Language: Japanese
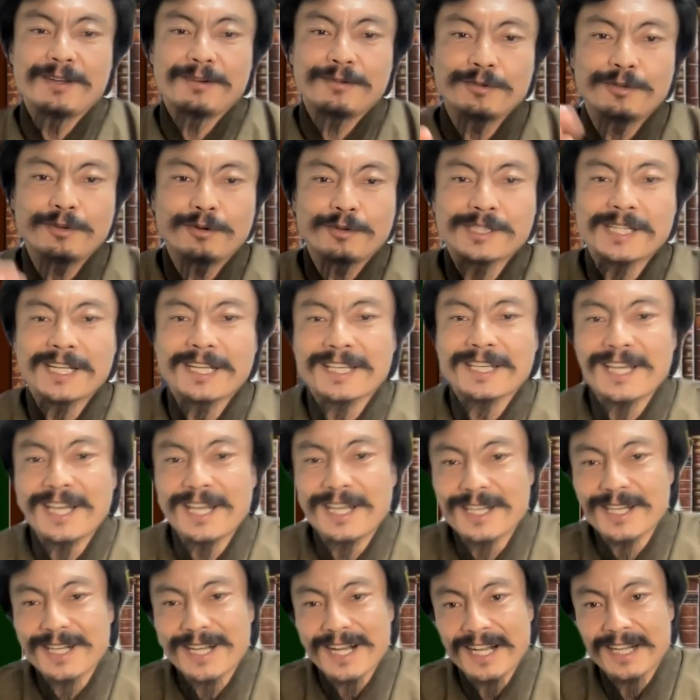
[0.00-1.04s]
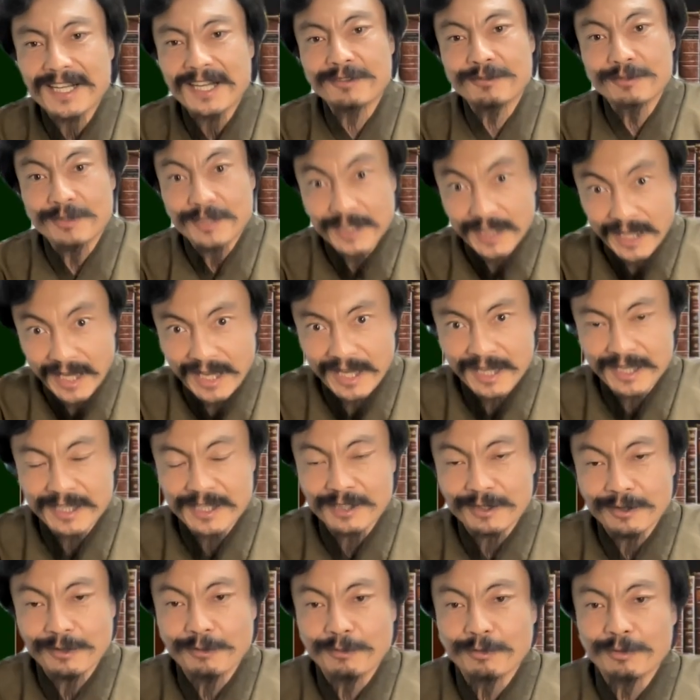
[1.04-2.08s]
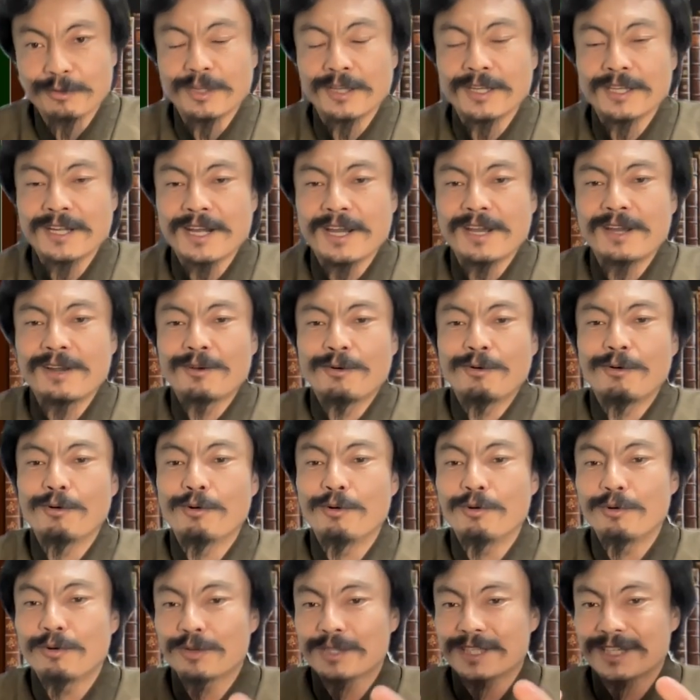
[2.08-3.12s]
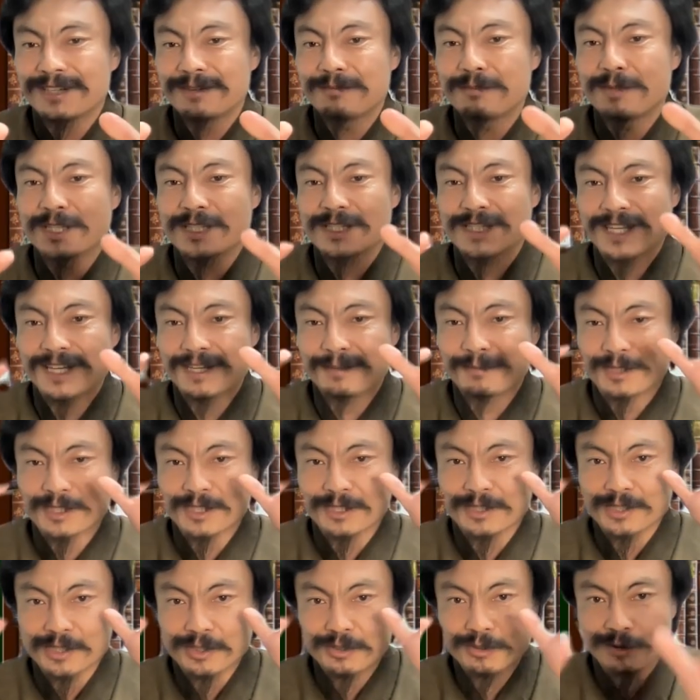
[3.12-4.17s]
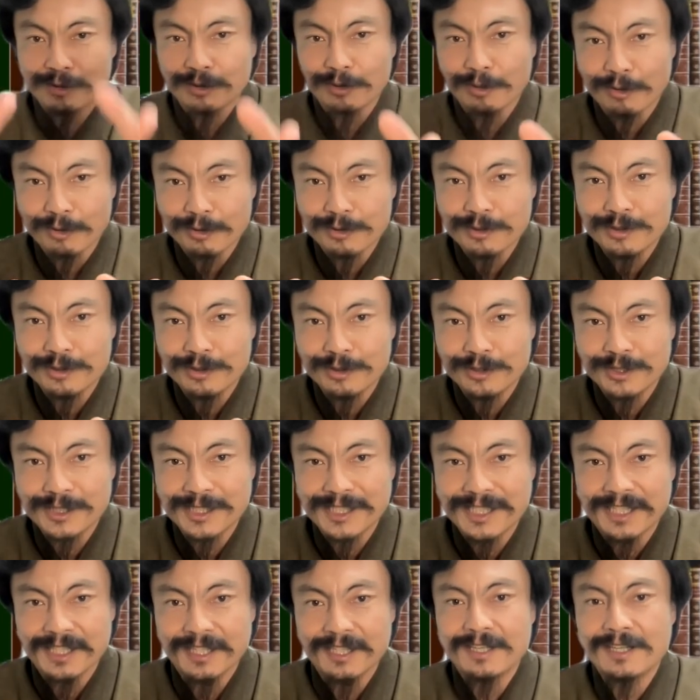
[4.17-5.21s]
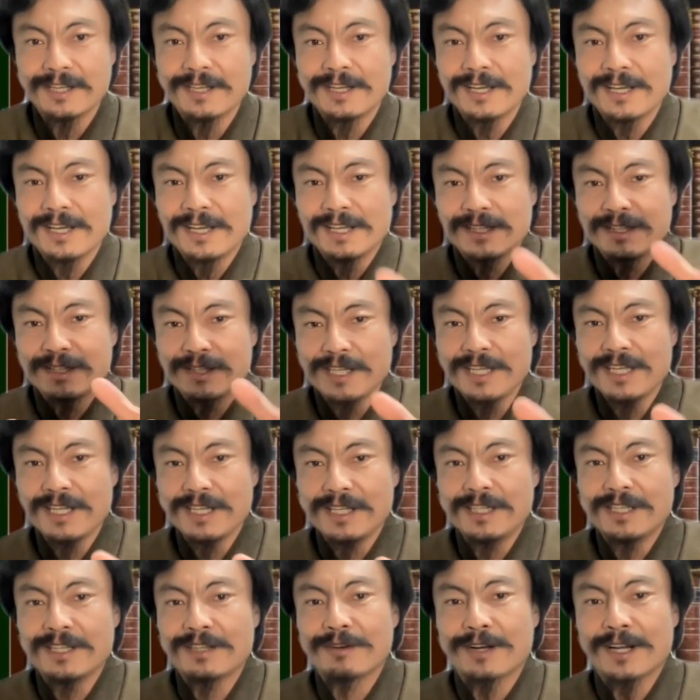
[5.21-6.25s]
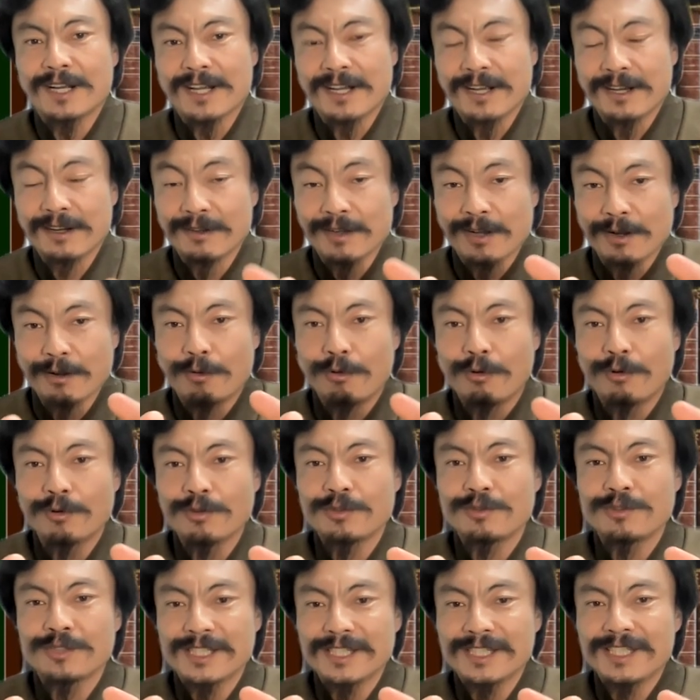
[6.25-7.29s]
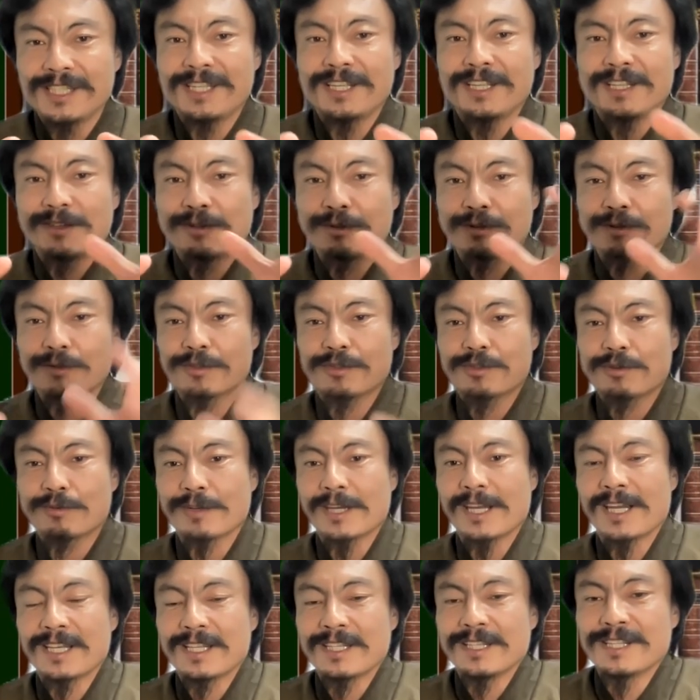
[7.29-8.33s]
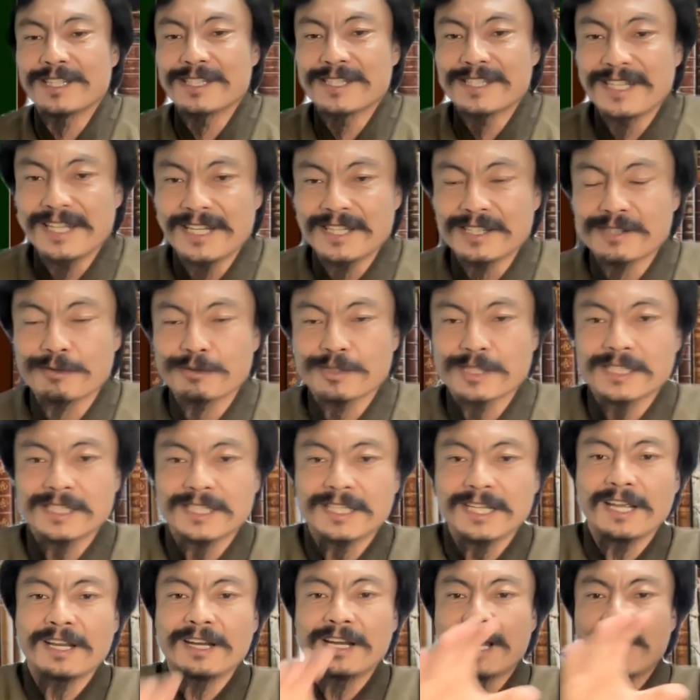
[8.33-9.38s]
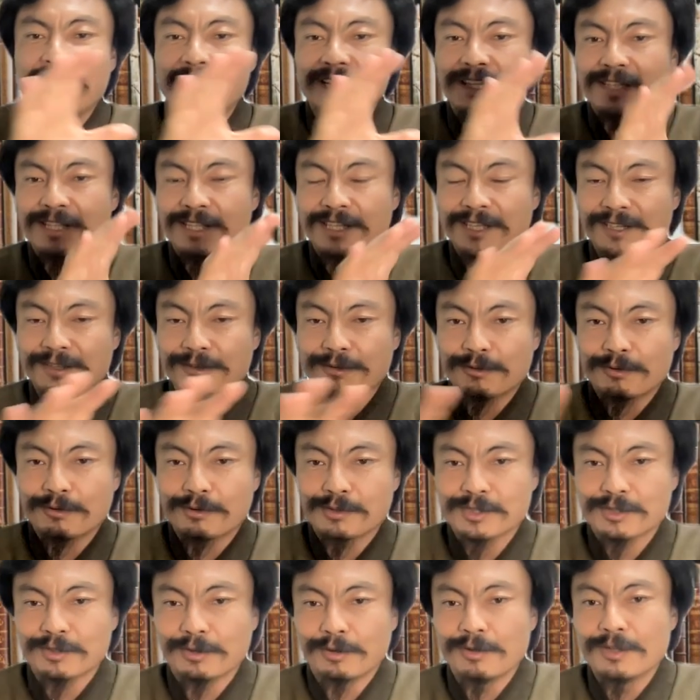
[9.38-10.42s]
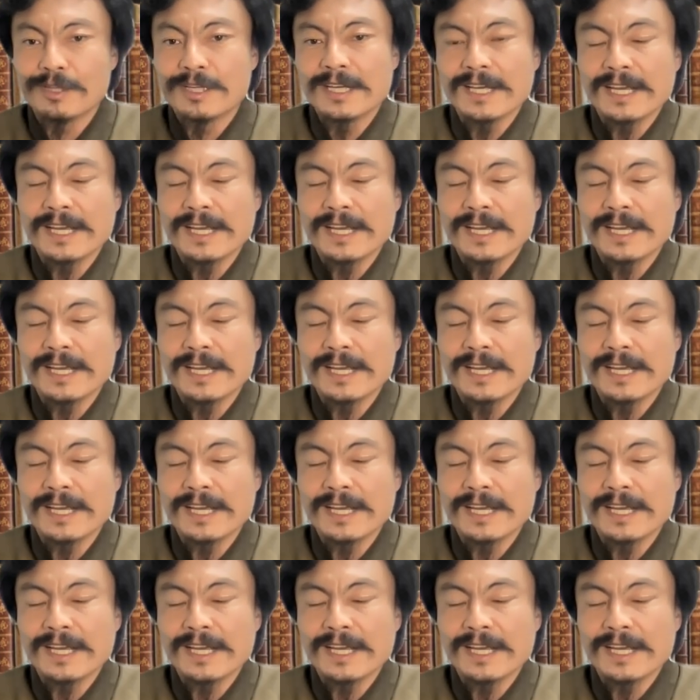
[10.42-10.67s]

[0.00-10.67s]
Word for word: 不動産経営にかかる経費ということでね、大きく3つあります。取得時にいくらかかるか、購入時にの諸経費ですね。そしてランニングコスト、